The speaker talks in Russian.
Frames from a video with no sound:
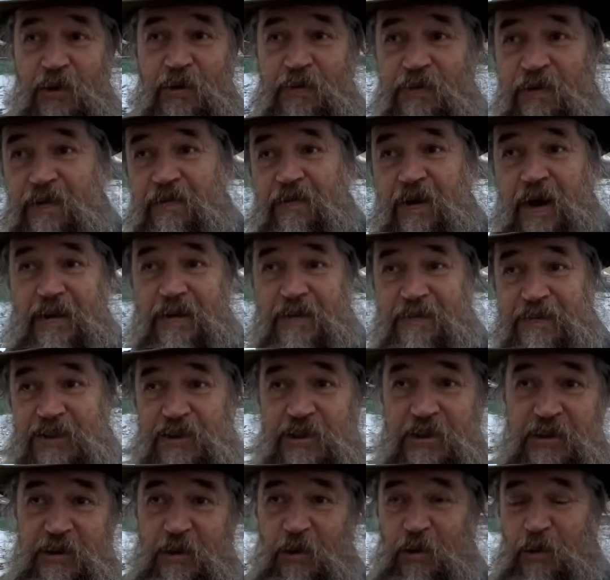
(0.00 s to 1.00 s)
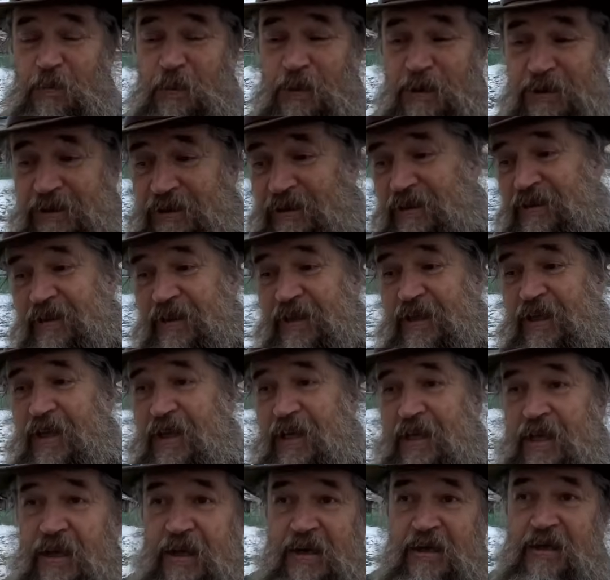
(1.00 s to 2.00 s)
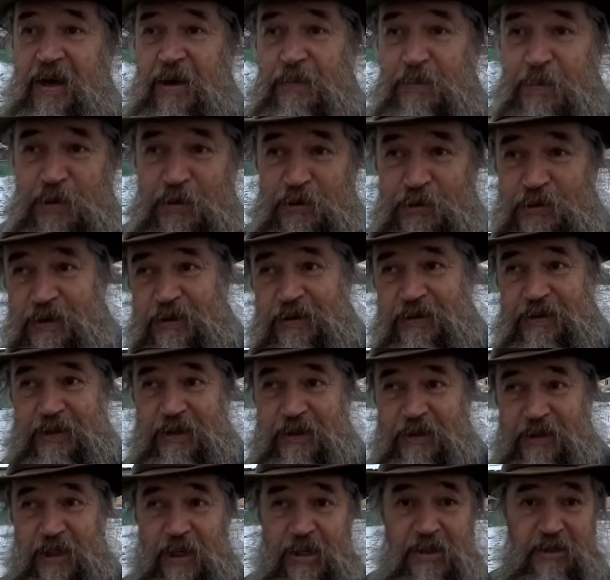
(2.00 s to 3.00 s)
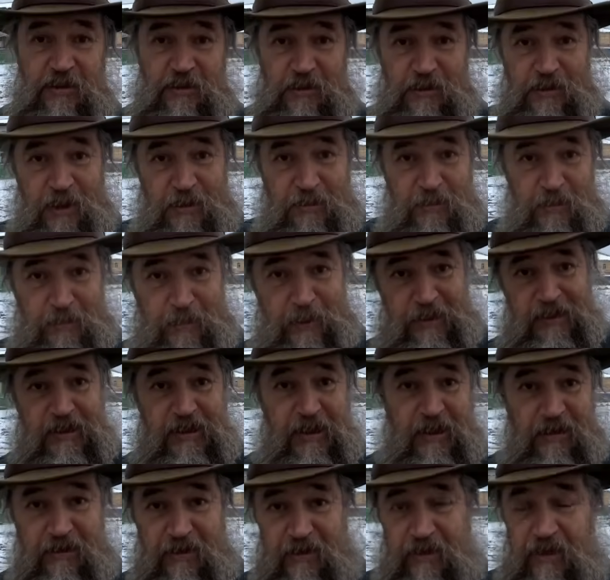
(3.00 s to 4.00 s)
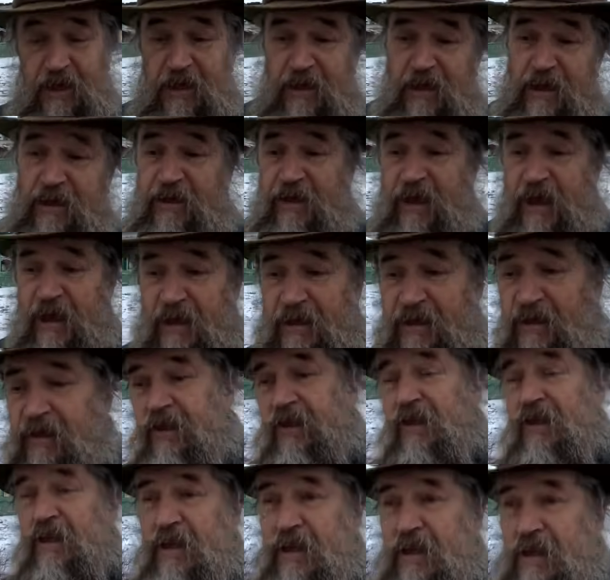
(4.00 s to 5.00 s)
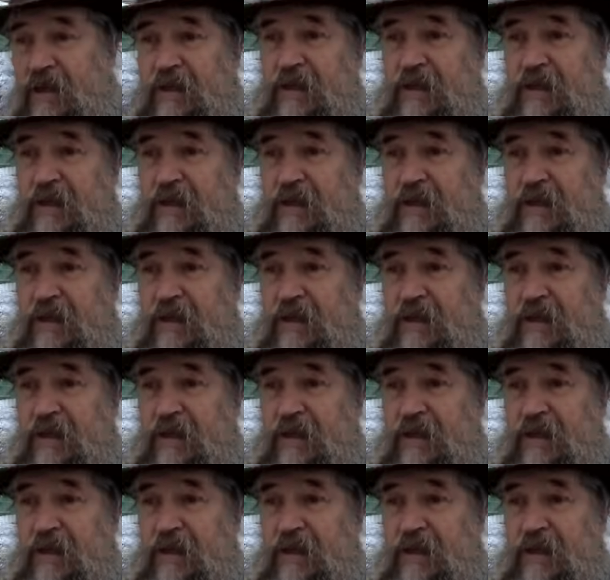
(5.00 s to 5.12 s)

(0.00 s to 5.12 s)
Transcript: но и в Ивановской области компьютерный класс, куда мы поставили реально